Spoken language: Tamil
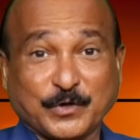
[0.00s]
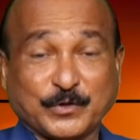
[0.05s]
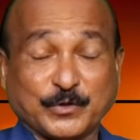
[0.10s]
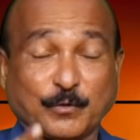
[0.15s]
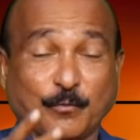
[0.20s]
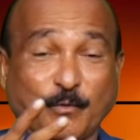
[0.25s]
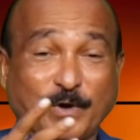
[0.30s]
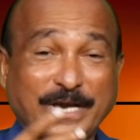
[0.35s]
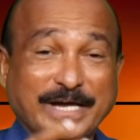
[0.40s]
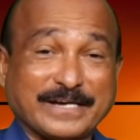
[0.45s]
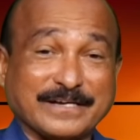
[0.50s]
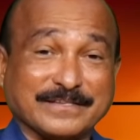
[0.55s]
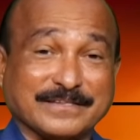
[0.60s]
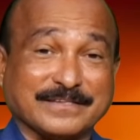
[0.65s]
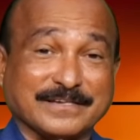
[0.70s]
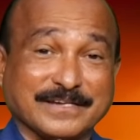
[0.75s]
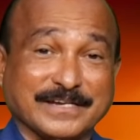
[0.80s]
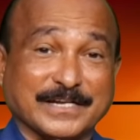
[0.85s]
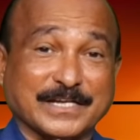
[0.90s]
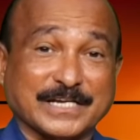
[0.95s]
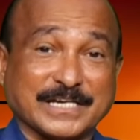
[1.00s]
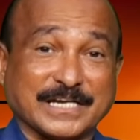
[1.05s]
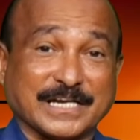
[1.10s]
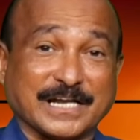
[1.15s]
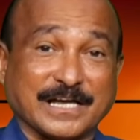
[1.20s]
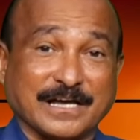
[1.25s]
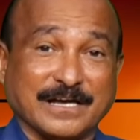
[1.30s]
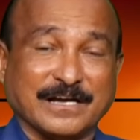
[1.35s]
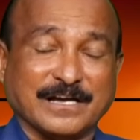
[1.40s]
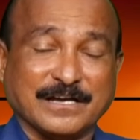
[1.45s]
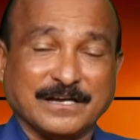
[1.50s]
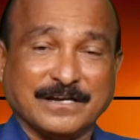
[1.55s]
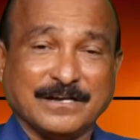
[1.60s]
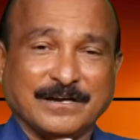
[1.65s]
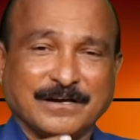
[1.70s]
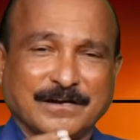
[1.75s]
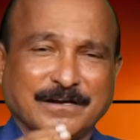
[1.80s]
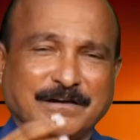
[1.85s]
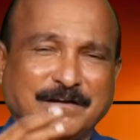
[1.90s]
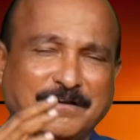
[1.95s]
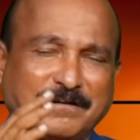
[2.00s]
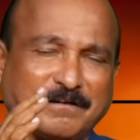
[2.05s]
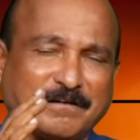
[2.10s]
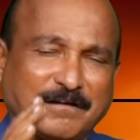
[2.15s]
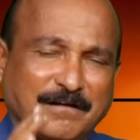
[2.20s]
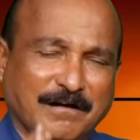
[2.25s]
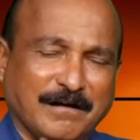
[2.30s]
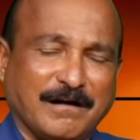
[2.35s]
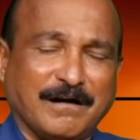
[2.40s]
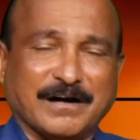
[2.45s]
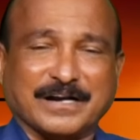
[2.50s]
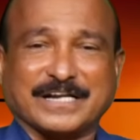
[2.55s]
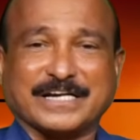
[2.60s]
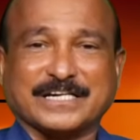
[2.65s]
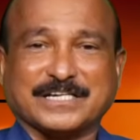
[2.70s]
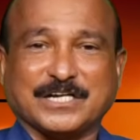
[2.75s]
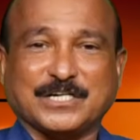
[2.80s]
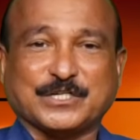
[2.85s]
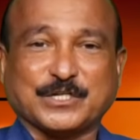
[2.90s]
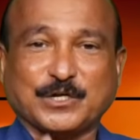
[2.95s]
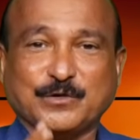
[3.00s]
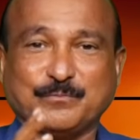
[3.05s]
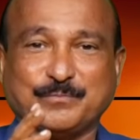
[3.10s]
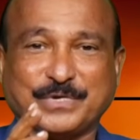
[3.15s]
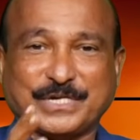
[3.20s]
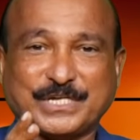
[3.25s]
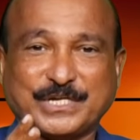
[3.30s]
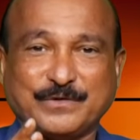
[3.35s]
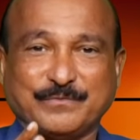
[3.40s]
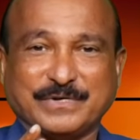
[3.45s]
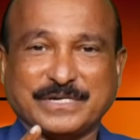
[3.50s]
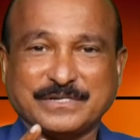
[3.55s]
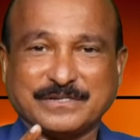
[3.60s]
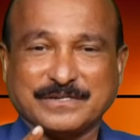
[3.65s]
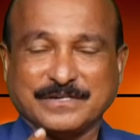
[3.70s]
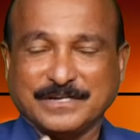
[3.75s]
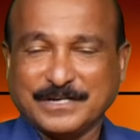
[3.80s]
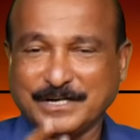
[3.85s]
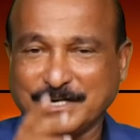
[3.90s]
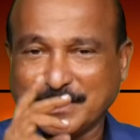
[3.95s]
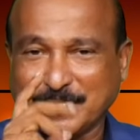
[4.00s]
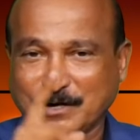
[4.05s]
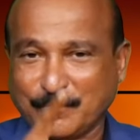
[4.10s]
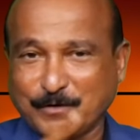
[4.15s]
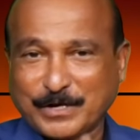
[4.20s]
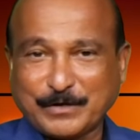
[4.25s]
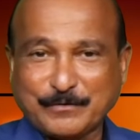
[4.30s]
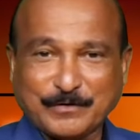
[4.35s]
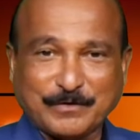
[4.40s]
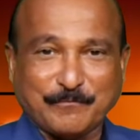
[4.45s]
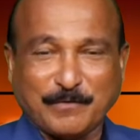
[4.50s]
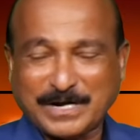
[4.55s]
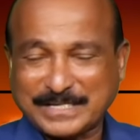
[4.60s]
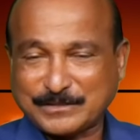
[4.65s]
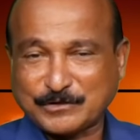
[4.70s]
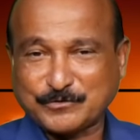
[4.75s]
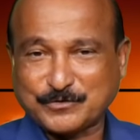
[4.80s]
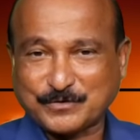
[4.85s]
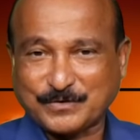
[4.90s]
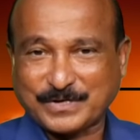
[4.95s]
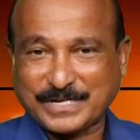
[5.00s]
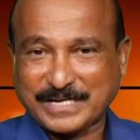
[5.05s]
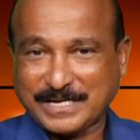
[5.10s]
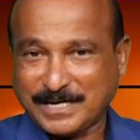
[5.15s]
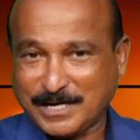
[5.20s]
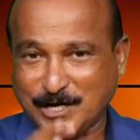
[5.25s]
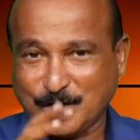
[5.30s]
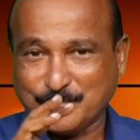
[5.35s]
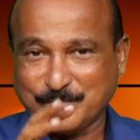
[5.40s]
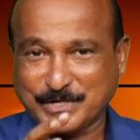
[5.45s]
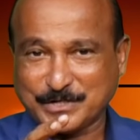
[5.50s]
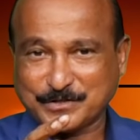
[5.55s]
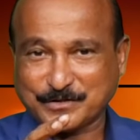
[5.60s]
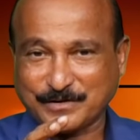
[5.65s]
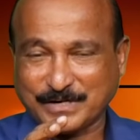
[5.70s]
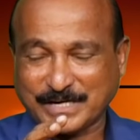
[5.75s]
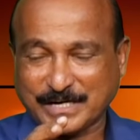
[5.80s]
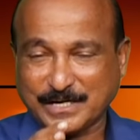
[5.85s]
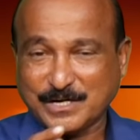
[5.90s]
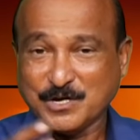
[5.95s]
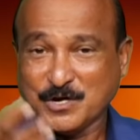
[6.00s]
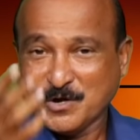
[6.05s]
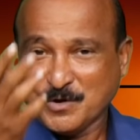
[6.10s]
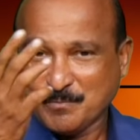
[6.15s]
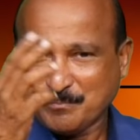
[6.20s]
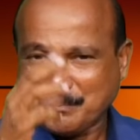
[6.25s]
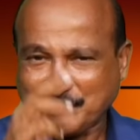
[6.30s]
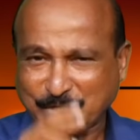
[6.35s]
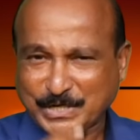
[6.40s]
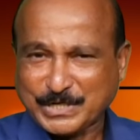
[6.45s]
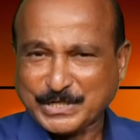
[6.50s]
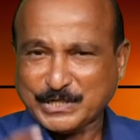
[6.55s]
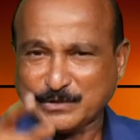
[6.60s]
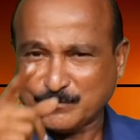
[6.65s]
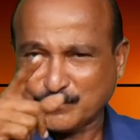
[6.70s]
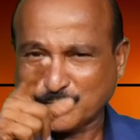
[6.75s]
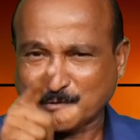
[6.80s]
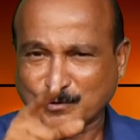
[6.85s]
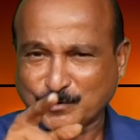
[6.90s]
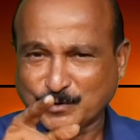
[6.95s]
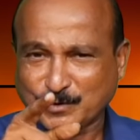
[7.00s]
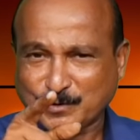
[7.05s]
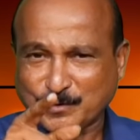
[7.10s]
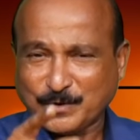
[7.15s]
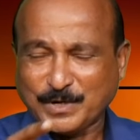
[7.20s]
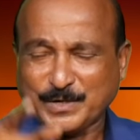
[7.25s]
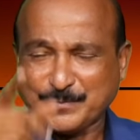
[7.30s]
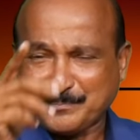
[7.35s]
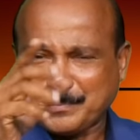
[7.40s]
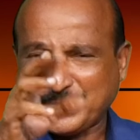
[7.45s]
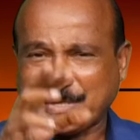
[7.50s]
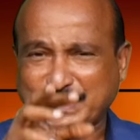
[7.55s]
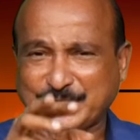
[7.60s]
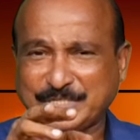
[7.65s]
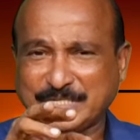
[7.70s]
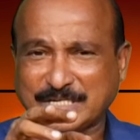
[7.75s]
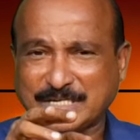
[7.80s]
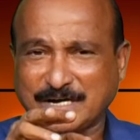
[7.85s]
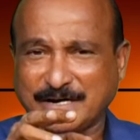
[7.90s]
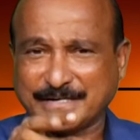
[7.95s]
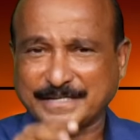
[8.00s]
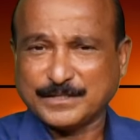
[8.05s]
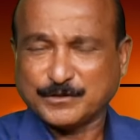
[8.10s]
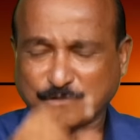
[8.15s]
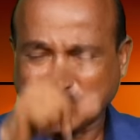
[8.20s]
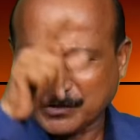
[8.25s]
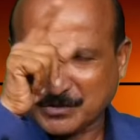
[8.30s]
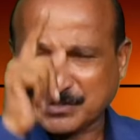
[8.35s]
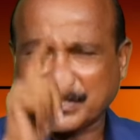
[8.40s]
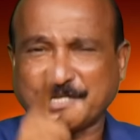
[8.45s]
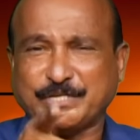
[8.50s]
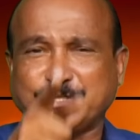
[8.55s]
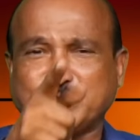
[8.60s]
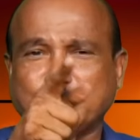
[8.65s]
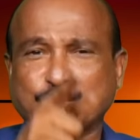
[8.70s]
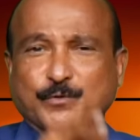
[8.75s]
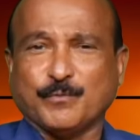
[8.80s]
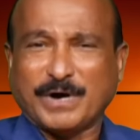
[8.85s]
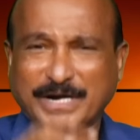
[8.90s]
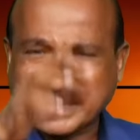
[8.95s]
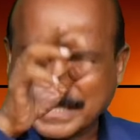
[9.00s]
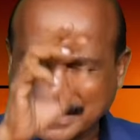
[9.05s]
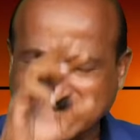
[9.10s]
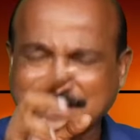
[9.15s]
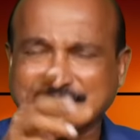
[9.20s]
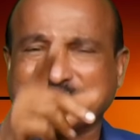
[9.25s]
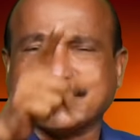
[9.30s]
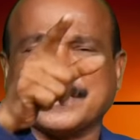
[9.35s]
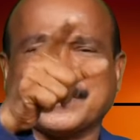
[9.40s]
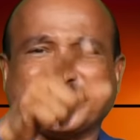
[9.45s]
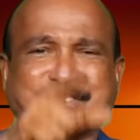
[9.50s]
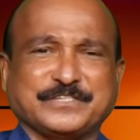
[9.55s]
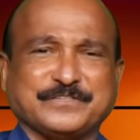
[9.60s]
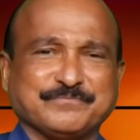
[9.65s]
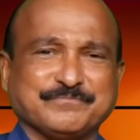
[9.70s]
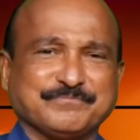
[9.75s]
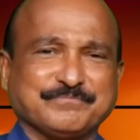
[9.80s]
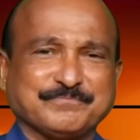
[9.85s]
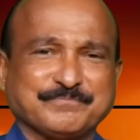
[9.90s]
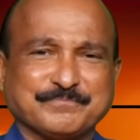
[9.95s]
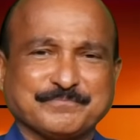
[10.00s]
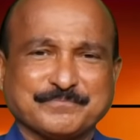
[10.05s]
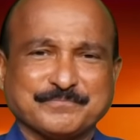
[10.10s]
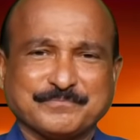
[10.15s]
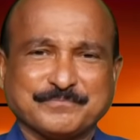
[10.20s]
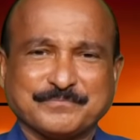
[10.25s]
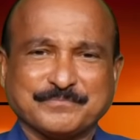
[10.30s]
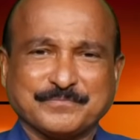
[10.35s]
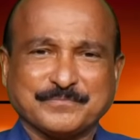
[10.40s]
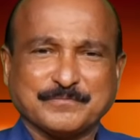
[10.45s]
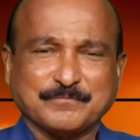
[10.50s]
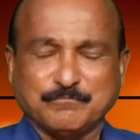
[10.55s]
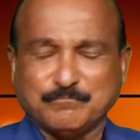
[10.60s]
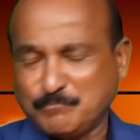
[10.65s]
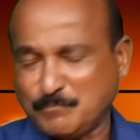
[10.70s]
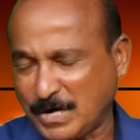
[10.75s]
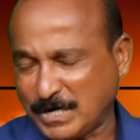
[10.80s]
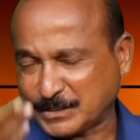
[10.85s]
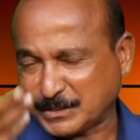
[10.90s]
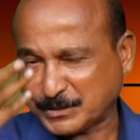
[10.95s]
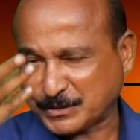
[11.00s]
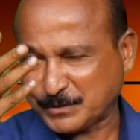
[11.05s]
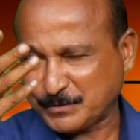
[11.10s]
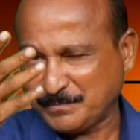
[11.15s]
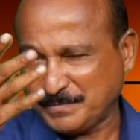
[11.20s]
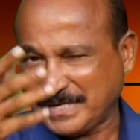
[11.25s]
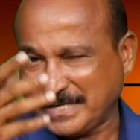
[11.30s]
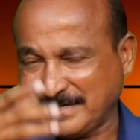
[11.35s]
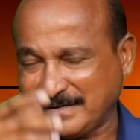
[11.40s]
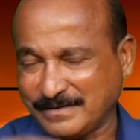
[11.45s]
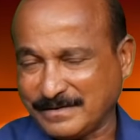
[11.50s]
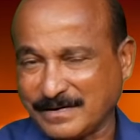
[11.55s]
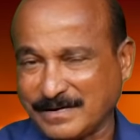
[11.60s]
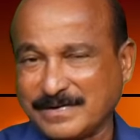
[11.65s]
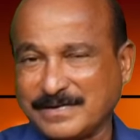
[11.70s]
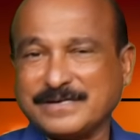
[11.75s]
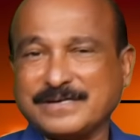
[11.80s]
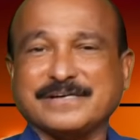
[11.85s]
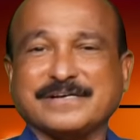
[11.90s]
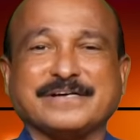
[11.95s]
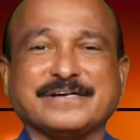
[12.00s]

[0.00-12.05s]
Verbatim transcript: இந்த உலகத்தில் இருக்கிற எல்லோரை காட்டிலும் பெரியவர் நான் ஒரே ஒரு வார்த்தை சொல்கிறேன் ஆமின்னு சொல்லுங்கள் பெரியவர் உங்களுக்குள்ளே பெரிய காரியத்தை செய்திருவார் இன்றைக்கு மற்றமே எல்லா